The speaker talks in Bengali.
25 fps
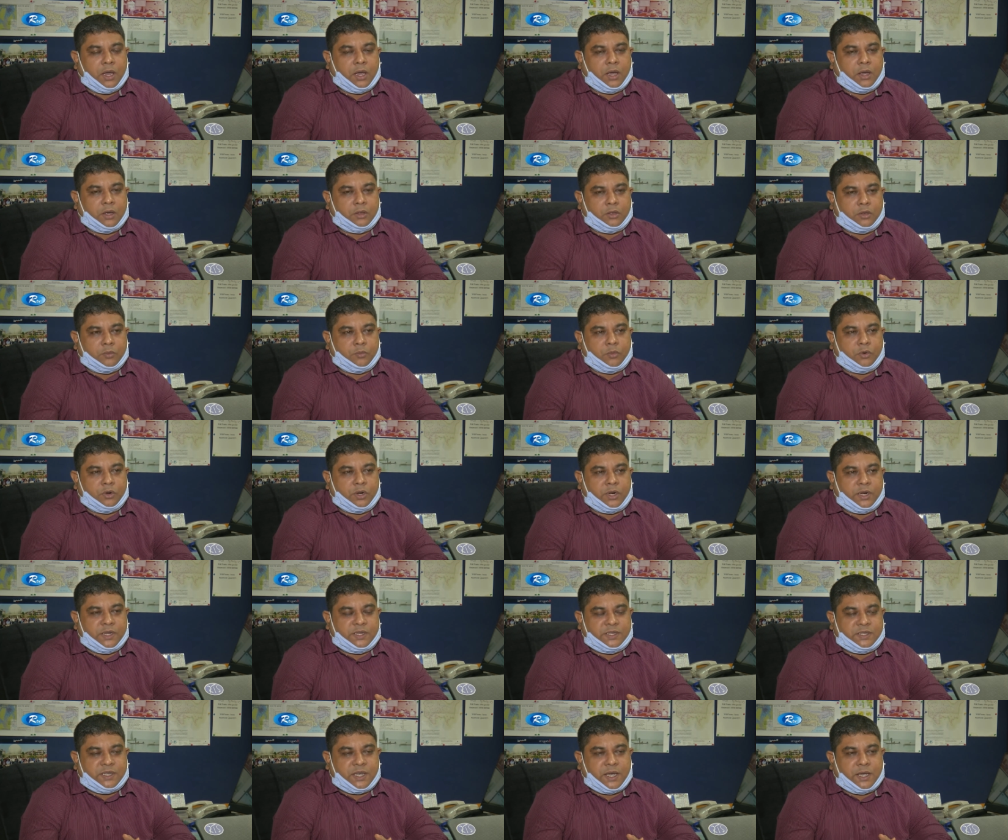হয়তো বন্যার
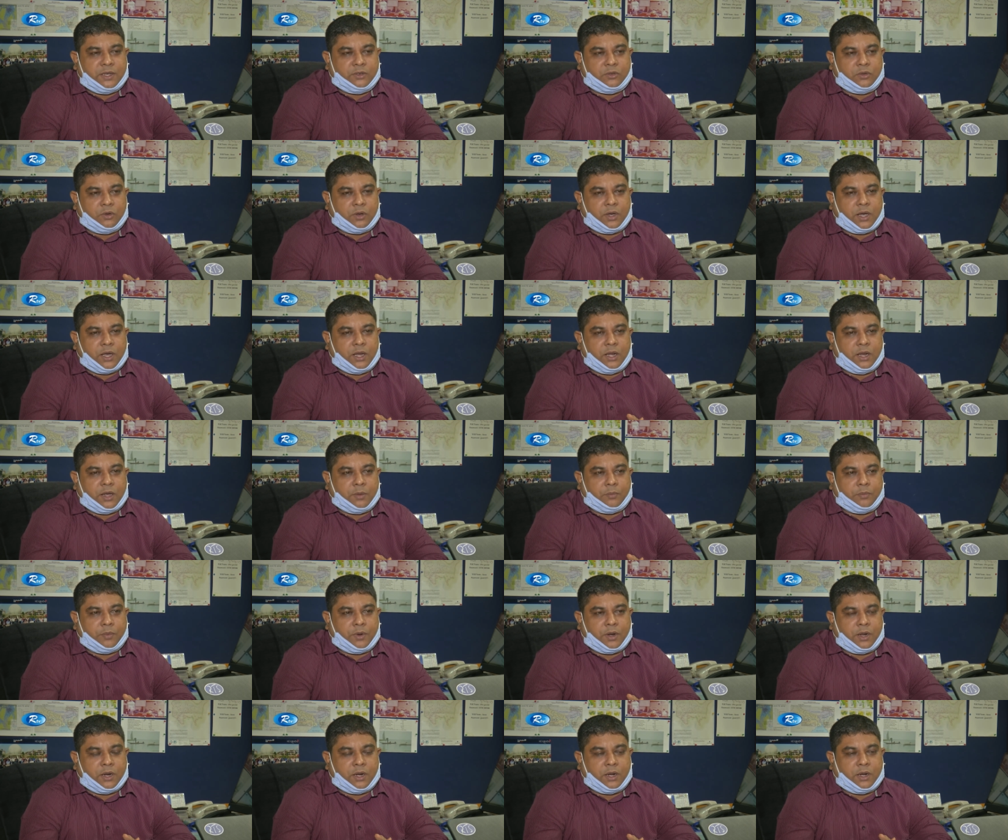স্থায়িত্বকাল
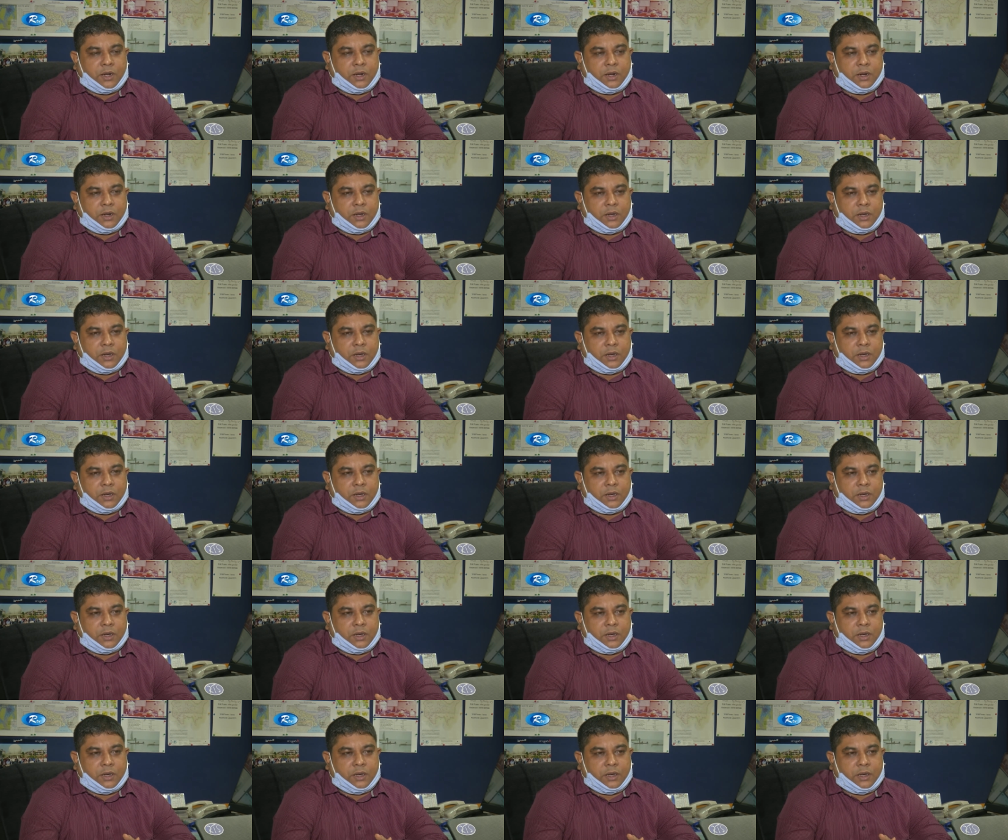আপনার
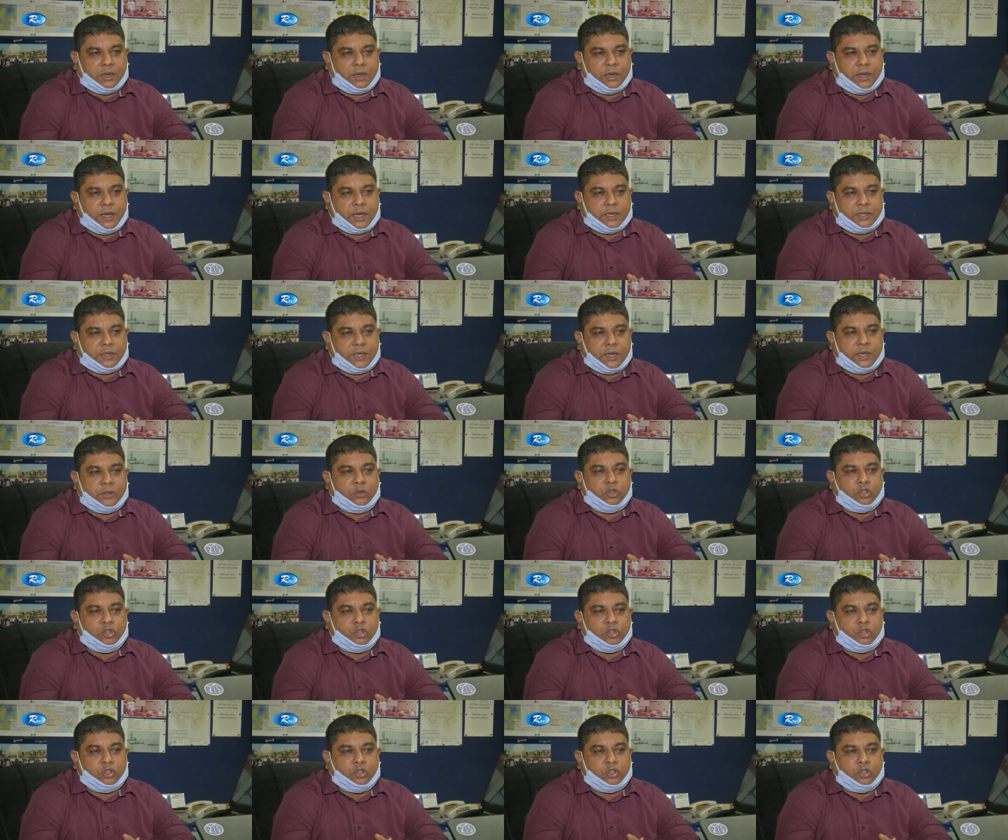এক থেকে